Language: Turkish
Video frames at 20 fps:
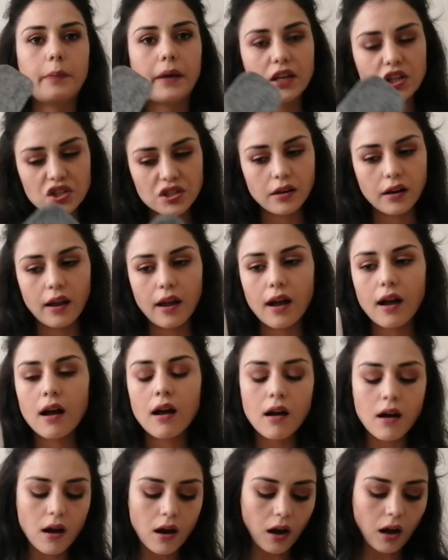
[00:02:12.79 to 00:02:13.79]
5
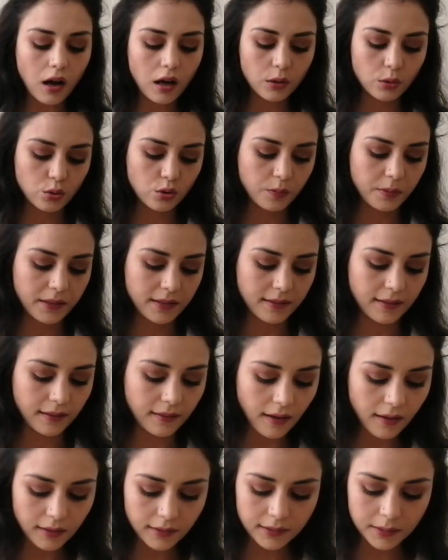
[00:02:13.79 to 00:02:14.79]
liraya
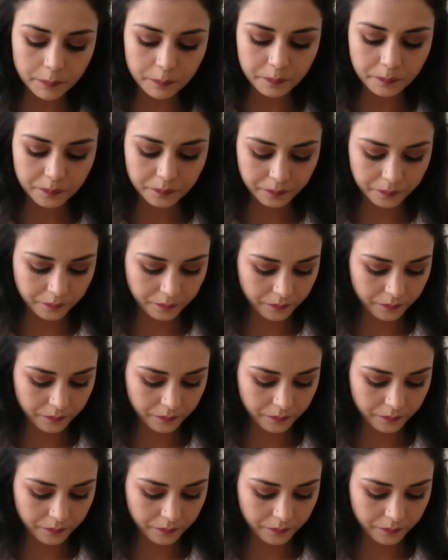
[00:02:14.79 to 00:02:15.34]
A101'den aldım.